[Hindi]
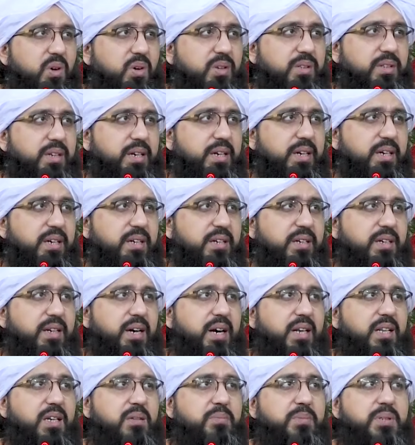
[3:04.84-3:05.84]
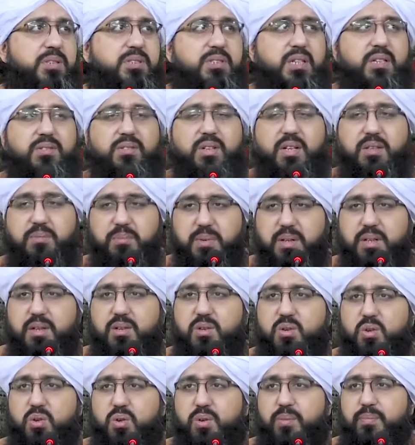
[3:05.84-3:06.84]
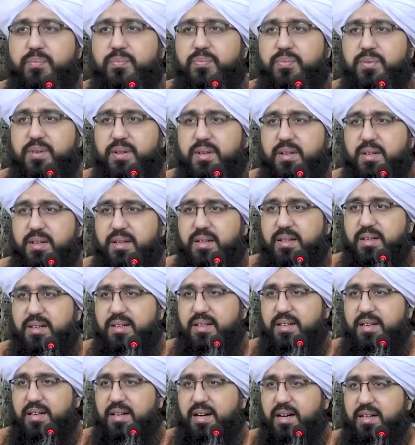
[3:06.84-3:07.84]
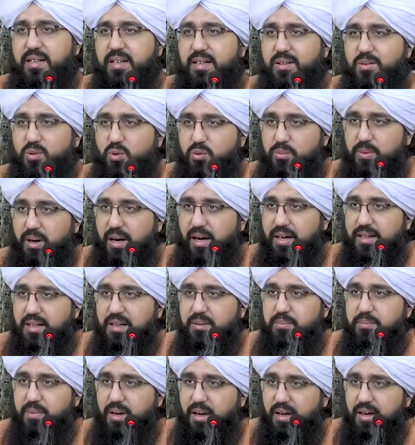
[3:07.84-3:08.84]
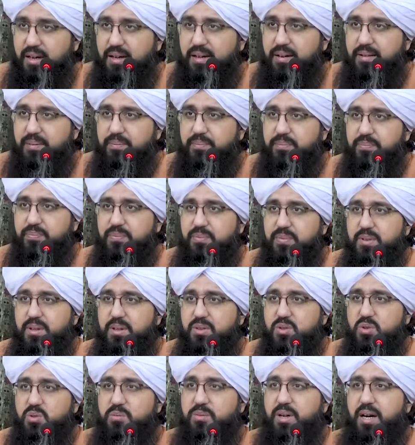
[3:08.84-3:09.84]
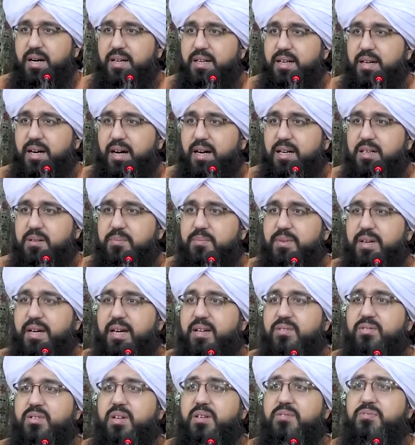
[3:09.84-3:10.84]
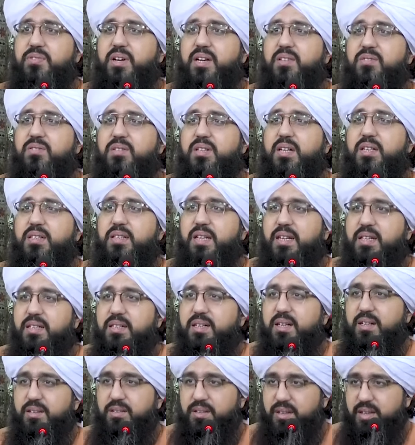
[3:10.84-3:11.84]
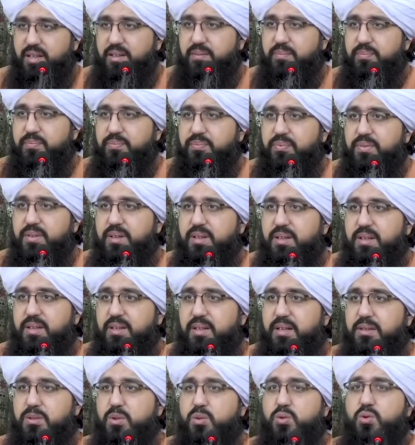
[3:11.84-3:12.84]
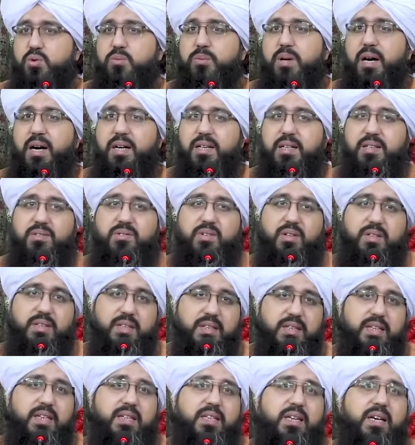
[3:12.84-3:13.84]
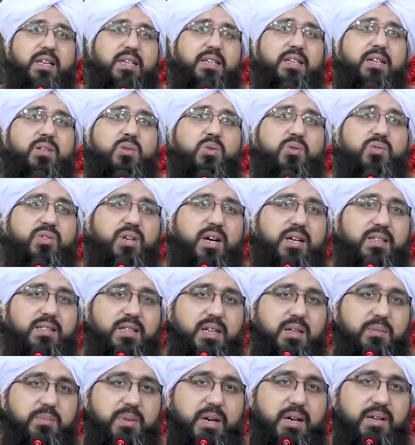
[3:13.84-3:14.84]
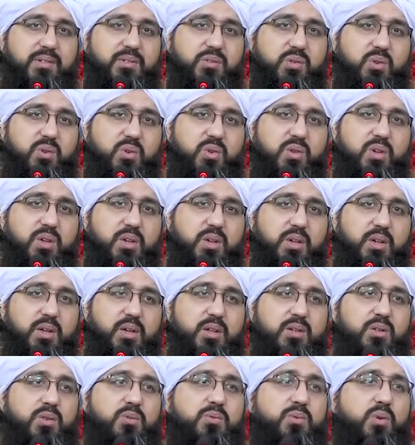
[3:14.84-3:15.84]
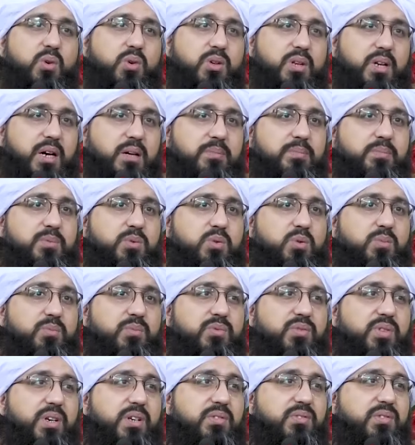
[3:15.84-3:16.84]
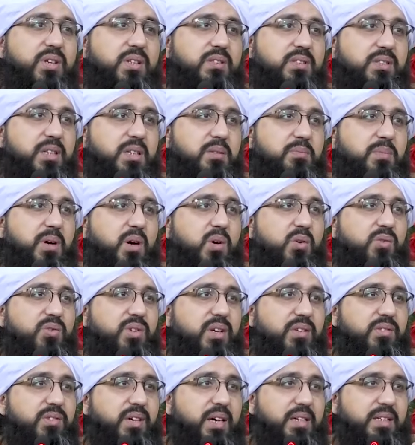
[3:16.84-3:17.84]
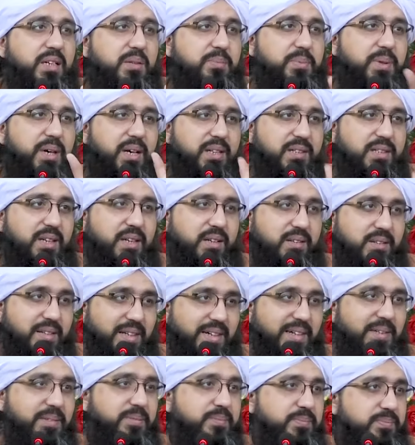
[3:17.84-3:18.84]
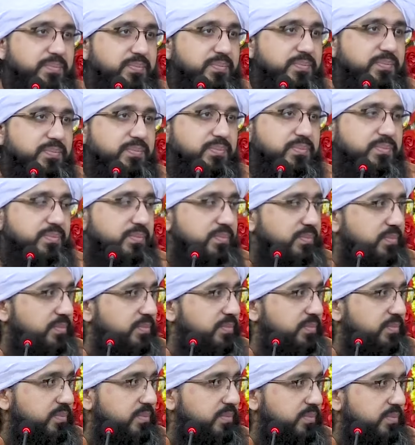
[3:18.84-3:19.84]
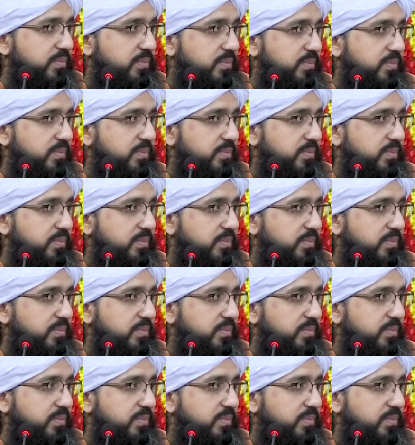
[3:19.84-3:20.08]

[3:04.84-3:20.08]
और ये ख्याल हमेशा जहन में रखो कि अगर तुम्हारी माँ तुम्हारे हक़ में ऐसा फ़ैसला नहीं करती कि जो तुम्हारी ज़िंदगी के लिए नुकसान का बायस हो तो वो रब तुमसे सत्तर माओं से ज़्यादा प्यार करता है